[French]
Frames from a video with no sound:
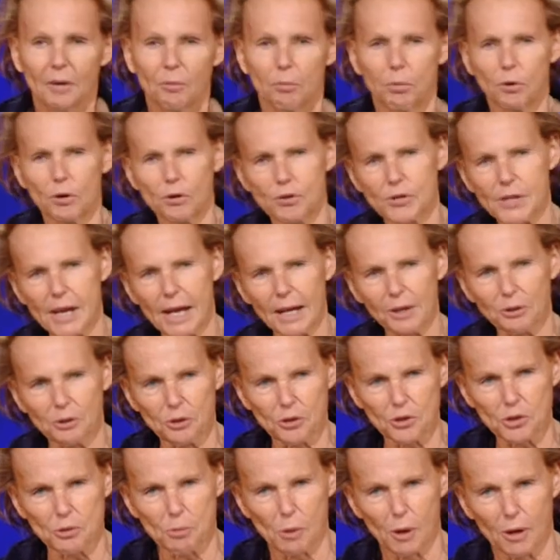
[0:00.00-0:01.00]
Plus
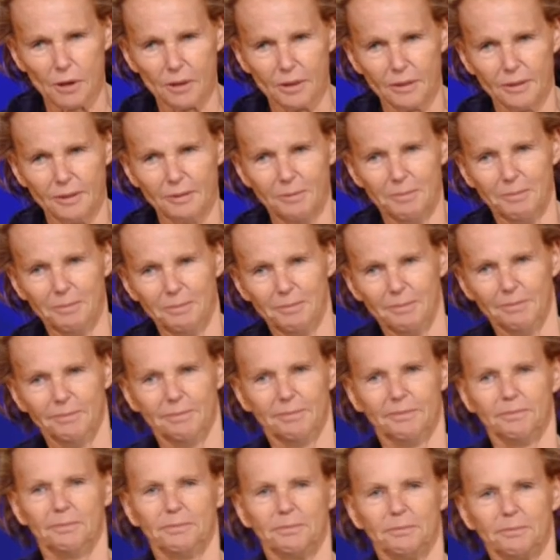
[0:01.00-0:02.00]
sérieusement,
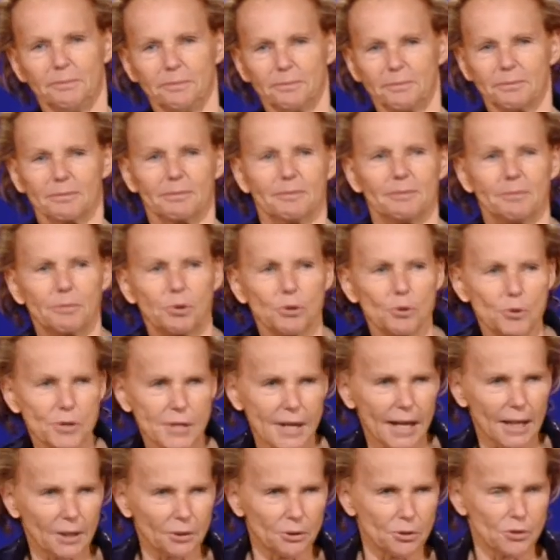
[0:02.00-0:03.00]
plus
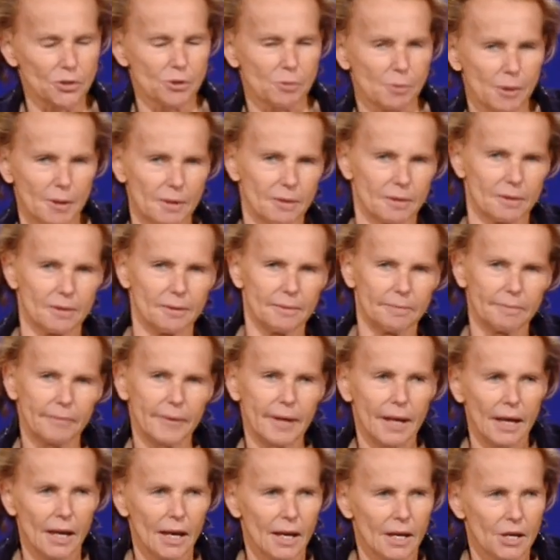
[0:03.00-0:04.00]
sérieusement,
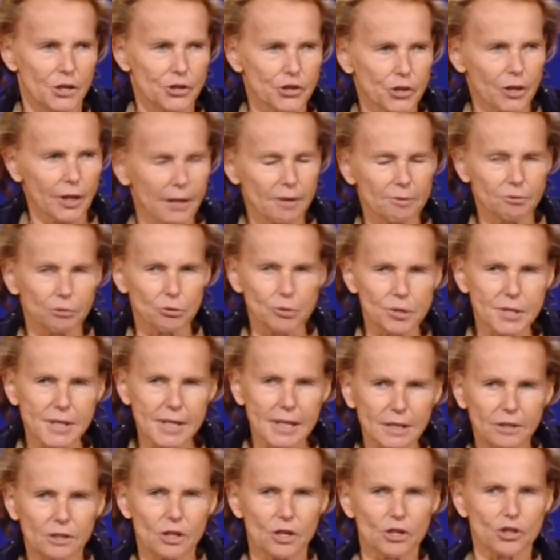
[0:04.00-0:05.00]
je rêve
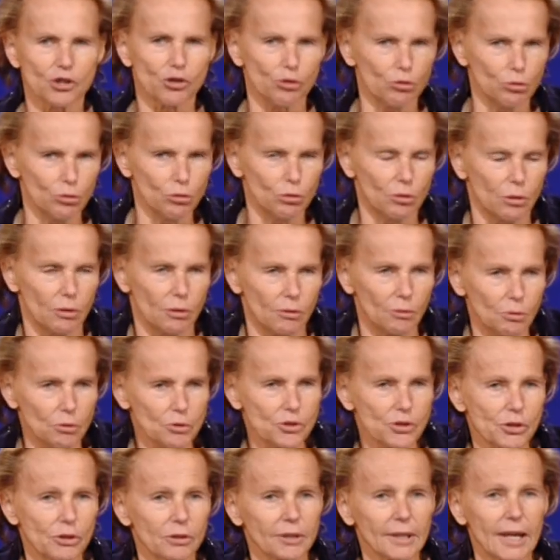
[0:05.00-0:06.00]
aussi d'un jour où
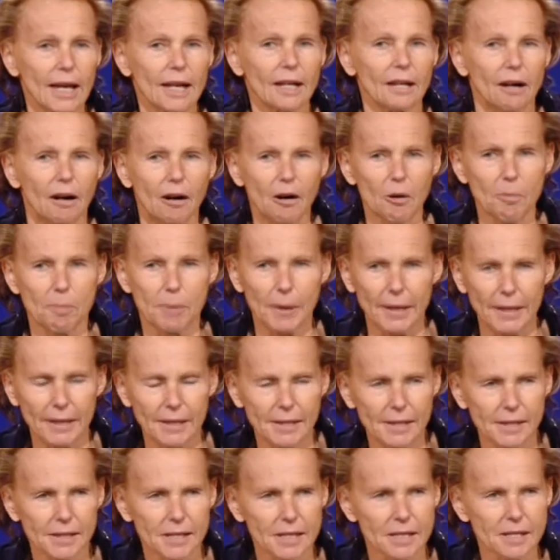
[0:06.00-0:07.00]
ce très grand
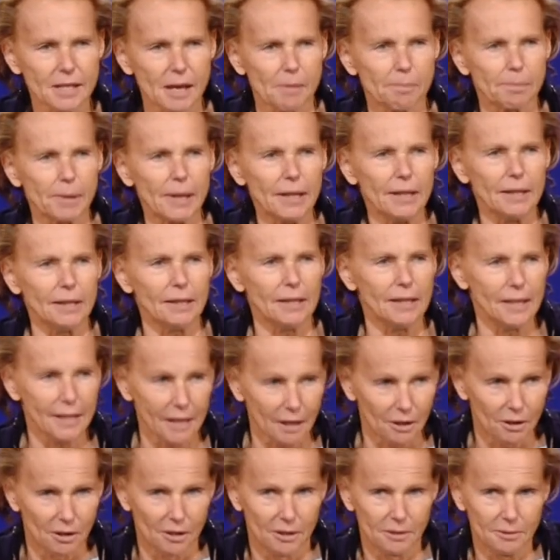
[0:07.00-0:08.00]
pays qui s'appelle
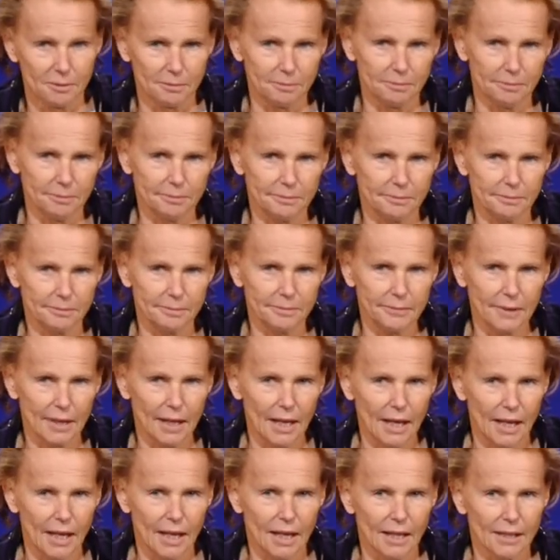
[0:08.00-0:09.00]
l'Iran,
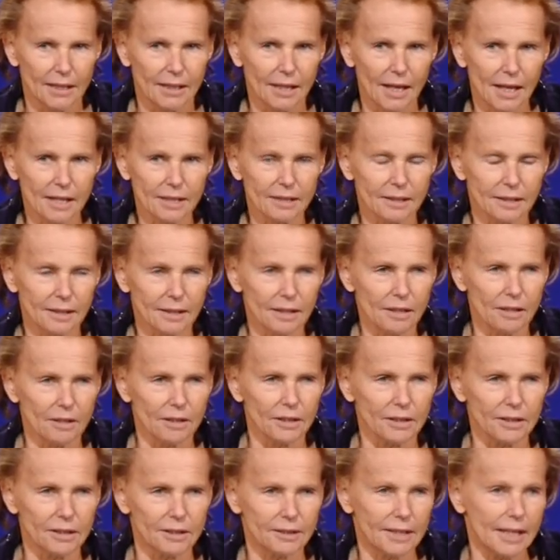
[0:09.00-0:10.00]
qui a été
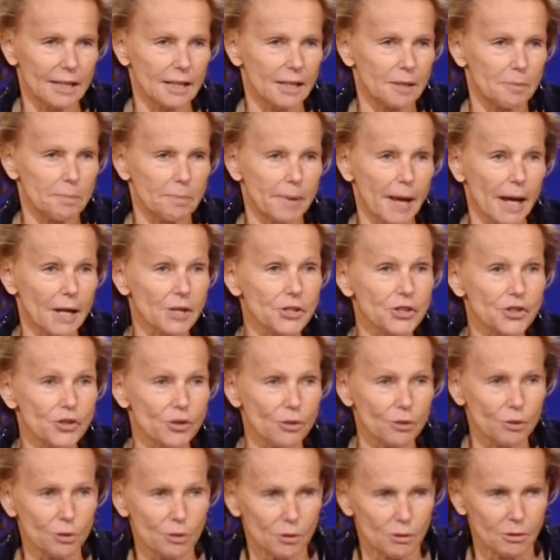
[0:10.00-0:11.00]
l'un des
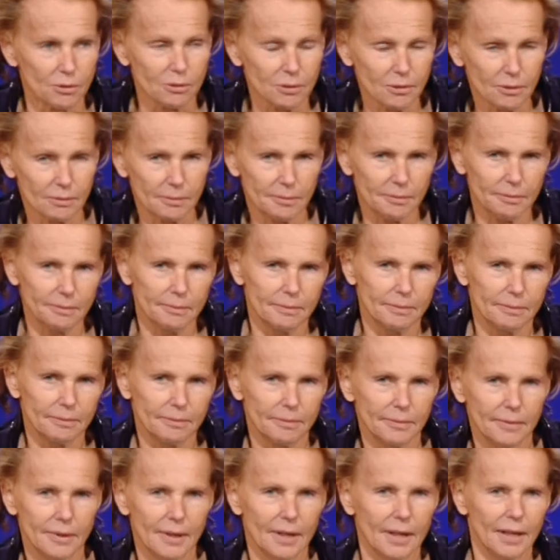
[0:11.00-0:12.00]
berceaux
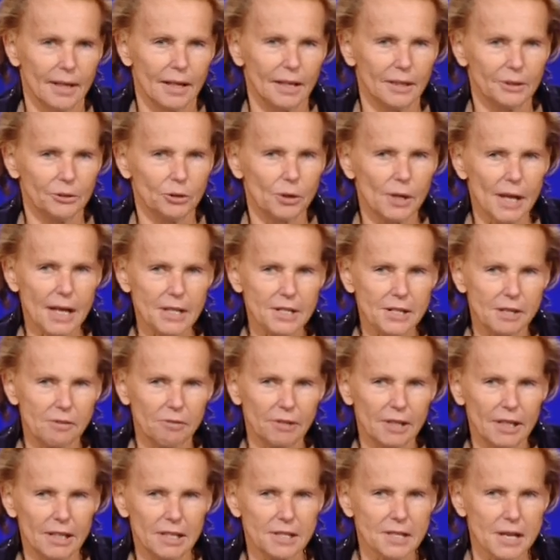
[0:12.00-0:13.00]
de la
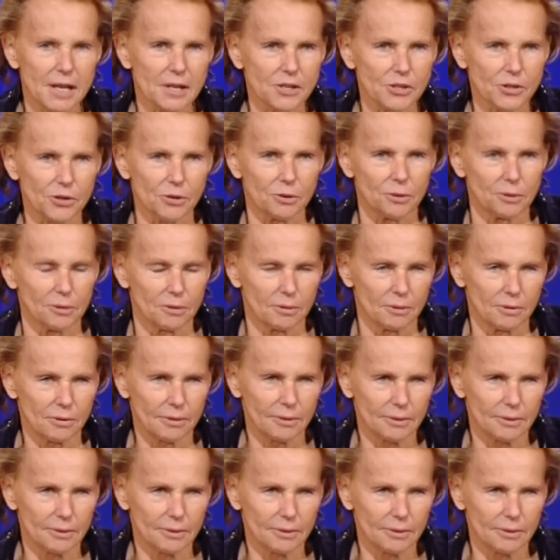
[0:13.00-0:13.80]
civilisation,